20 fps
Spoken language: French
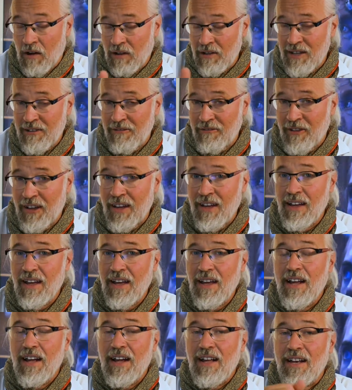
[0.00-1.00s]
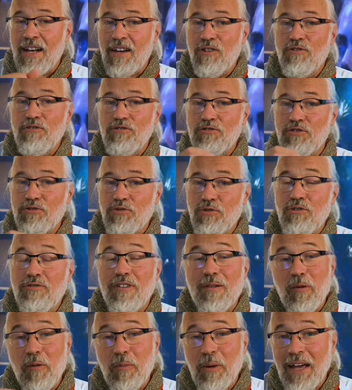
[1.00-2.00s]
En effet, la Lune se trouve
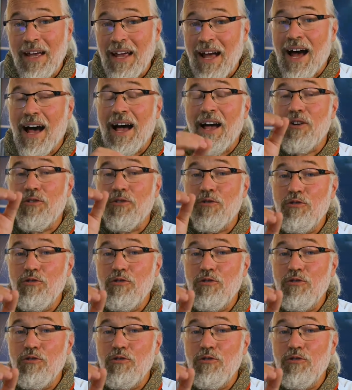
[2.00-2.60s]
à peu près à